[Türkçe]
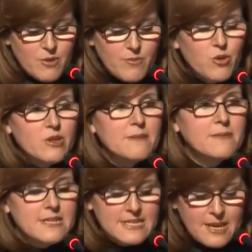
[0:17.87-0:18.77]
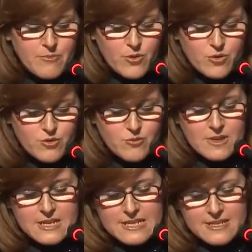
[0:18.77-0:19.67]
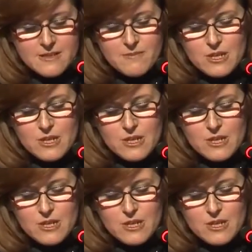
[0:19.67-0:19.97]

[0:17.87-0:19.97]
böyle bir sempozyuma katılma